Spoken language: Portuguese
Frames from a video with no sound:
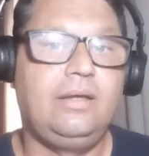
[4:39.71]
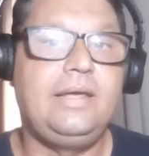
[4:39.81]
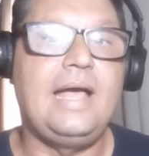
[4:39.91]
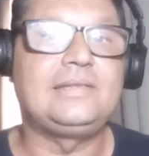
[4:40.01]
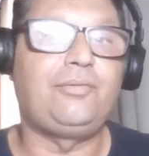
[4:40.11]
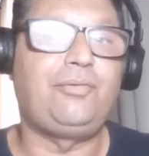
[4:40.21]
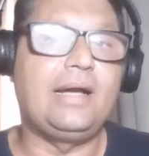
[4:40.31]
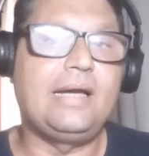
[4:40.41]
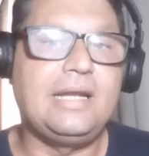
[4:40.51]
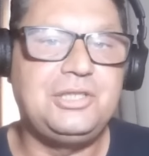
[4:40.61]
E essa foi
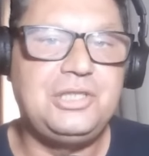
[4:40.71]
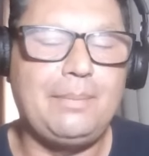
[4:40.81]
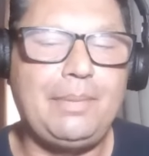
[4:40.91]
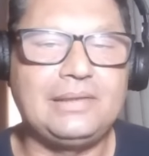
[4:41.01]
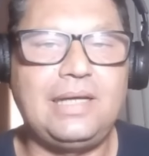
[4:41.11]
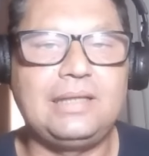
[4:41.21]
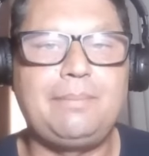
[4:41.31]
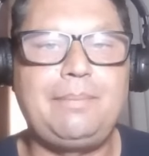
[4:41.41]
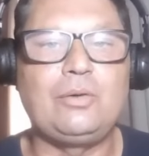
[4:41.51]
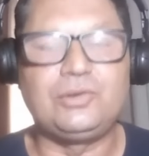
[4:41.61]
a garantia
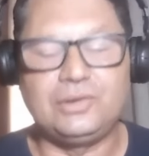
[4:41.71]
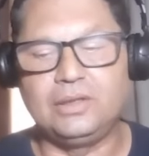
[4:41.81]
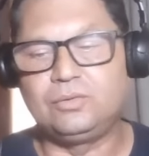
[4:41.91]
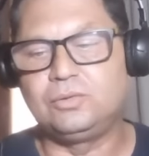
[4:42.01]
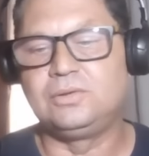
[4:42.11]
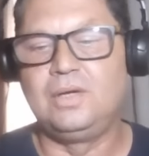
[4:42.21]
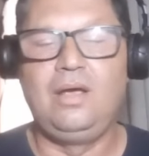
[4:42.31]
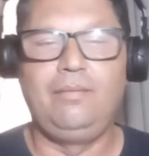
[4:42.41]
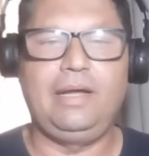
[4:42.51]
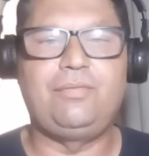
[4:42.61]
passada para o Santos
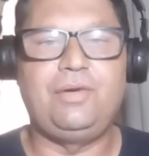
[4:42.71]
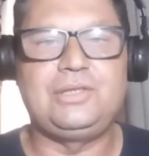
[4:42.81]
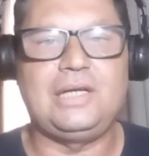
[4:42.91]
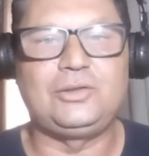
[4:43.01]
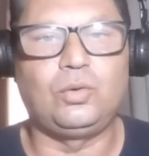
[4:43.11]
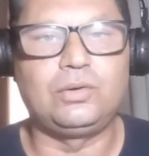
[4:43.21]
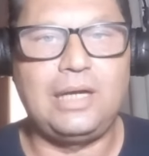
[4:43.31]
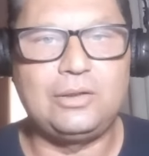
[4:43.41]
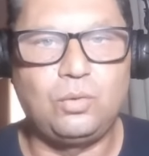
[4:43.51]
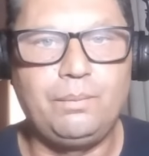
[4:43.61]
para que fechasse o
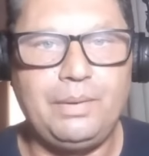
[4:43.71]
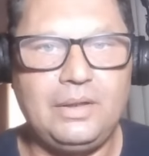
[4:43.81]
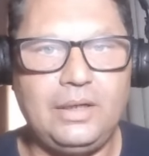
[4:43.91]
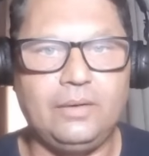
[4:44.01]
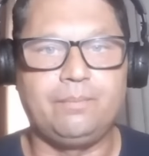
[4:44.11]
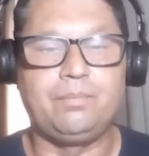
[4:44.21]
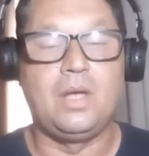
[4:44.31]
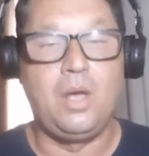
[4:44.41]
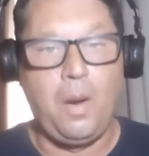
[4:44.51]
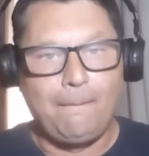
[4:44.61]
contrato com o Pedrinho.
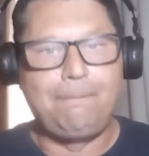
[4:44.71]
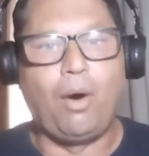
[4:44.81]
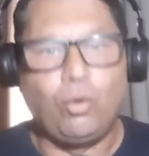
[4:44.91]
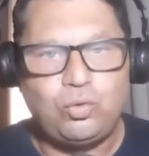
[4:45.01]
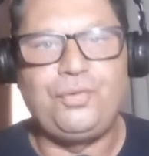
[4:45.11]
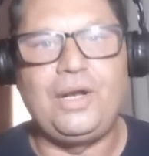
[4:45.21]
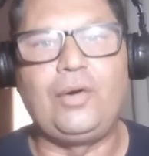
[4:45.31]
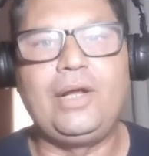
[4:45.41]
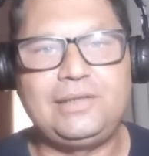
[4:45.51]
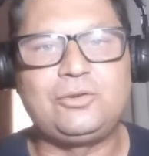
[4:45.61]
Ponto
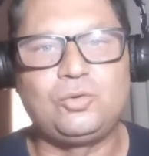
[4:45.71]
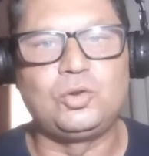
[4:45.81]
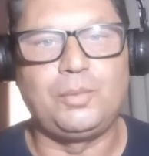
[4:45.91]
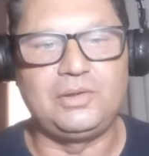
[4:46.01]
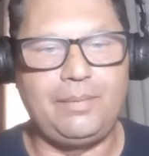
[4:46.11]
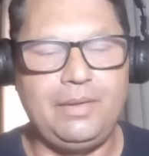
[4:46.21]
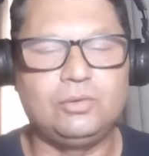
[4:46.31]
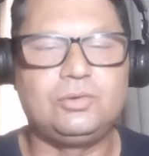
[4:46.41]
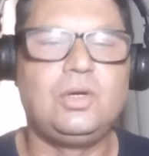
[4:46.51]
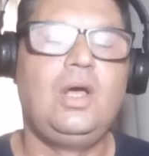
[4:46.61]
final nesse assunto, meus
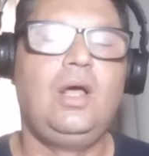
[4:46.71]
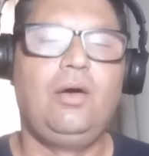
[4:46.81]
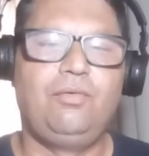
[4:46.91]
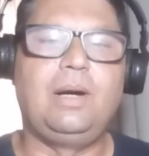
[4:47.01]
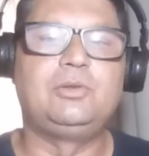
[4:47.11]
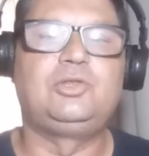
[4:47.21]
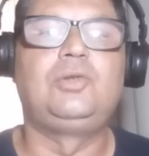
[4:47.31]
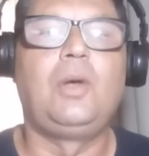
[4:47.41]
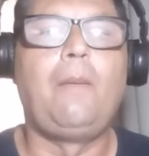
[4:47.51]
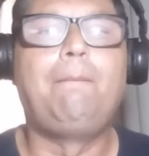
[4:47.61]
amigos.
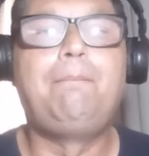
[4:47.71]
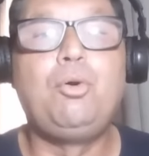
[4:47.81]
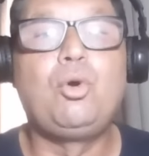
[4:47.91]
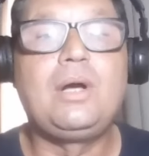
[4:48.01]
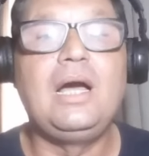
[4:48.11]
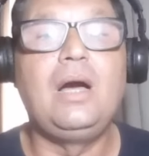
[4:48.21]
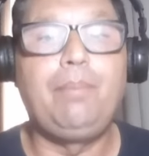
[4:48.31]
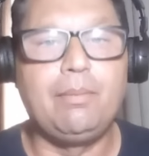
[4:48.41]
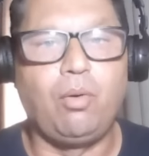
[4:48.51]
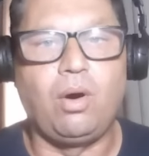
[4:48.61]
Vamos para o
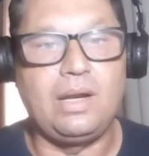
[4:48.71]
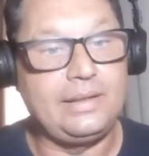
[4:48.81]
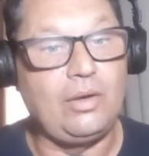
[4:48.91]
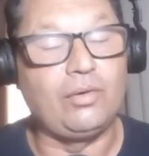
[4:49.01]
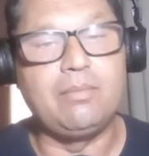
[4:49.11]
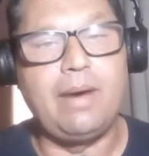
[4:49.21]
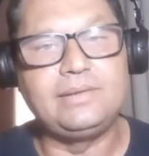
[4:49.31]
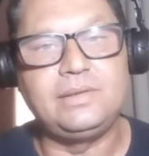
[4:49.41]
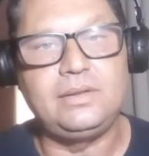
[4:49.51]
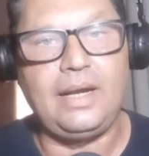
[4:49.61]
campo e bola, que é o que
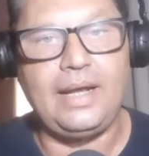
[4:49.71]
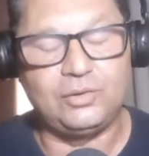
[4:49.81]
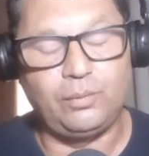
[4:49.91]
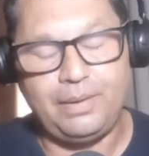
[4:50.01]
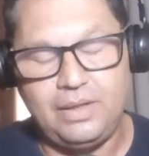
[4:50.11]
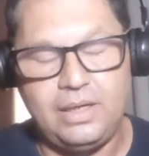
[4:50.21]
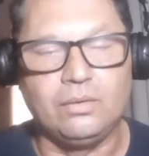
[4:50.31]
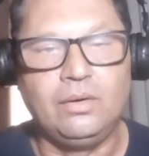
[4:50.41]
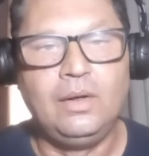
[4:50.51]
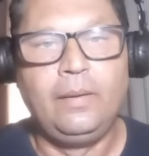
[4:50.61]
mais interessa. O
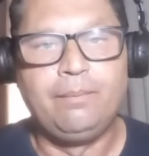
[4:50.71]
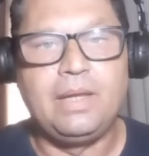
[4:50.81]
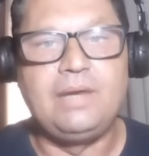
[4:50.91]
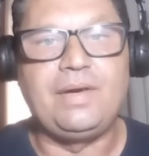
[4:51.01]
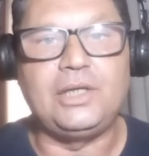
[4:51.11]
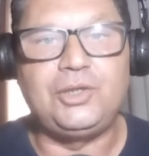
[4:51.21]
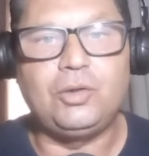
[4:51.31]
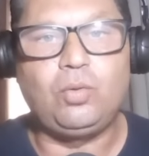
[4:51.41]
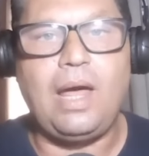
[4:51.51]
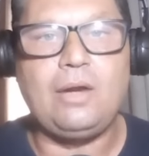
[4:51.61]
Pedrinho, ele vai ser
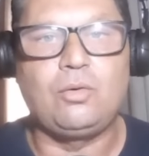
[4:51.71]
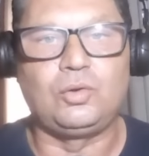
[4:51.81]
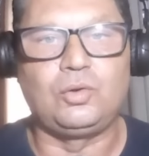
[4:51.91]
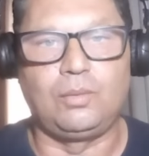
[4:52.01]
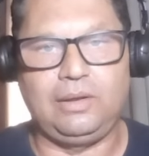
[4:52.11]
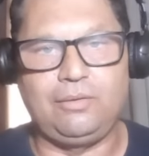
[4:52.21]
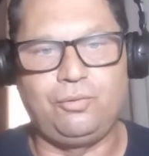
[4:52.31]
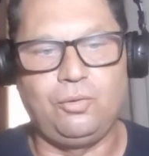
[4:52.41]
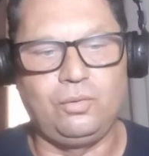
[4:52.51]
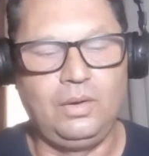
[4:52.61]
titular contra o
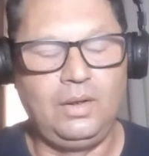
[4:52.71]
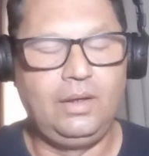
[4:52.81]
Botafogo.